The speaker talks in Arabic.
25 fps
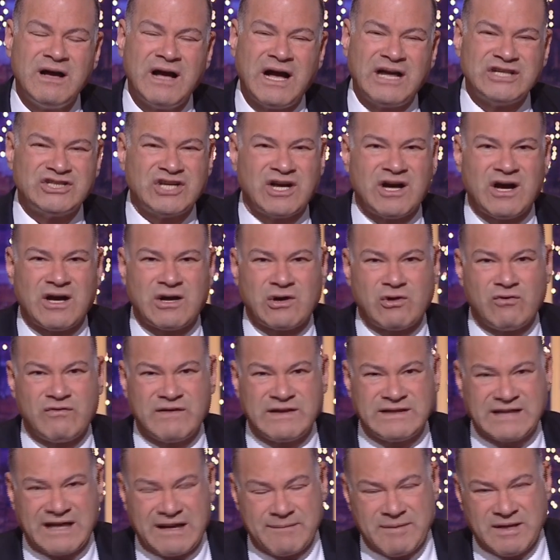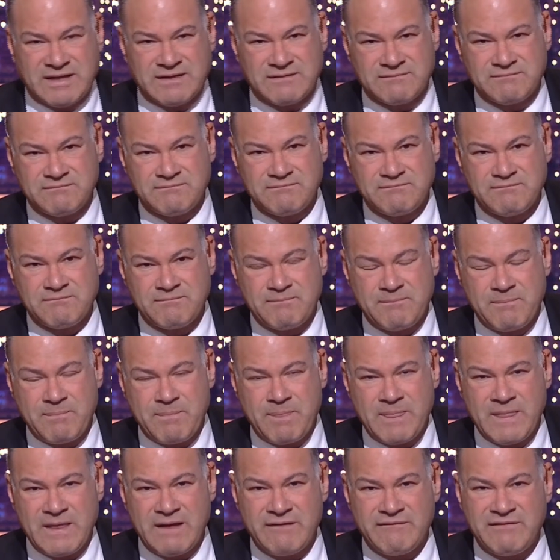عشان خرجوا في الانتخابات
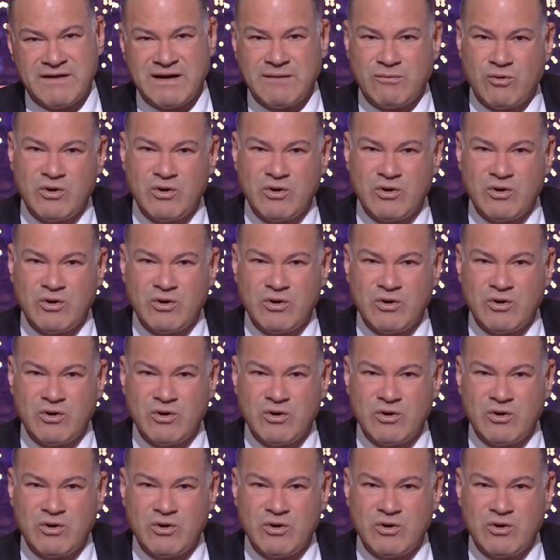فانا